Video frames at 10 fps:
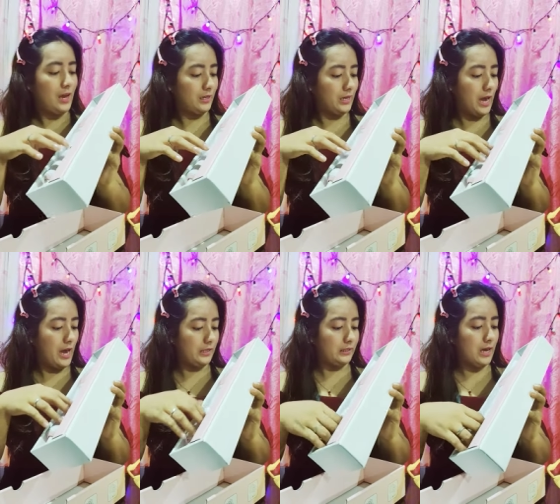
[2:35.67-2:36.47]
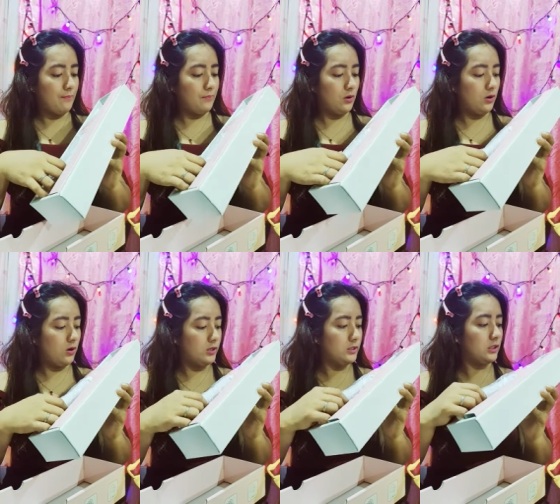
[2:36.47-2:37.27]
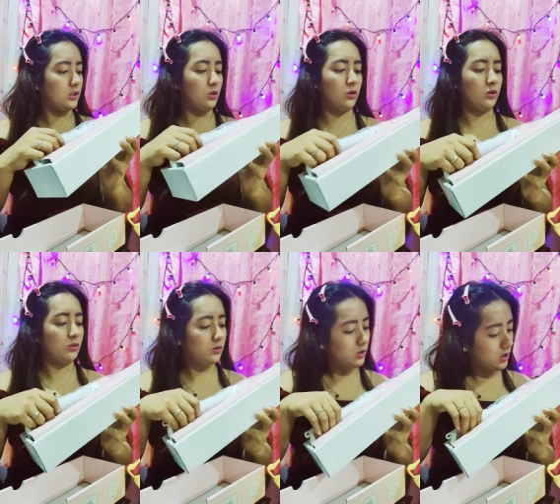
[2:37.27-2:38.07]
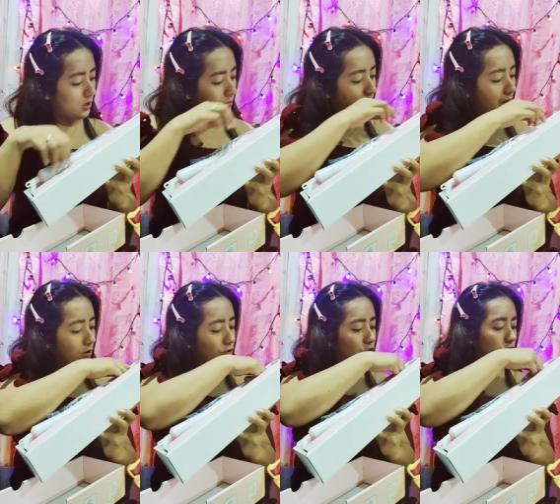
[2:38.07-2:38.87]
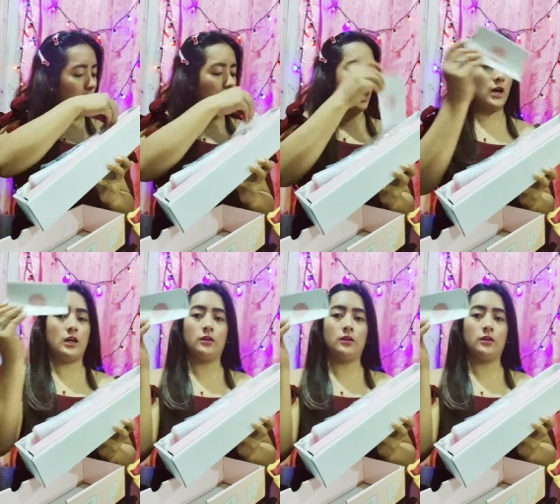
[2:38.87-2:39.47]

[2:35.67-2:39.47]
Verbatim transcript: Yan. Tapos, ito. Meron siyang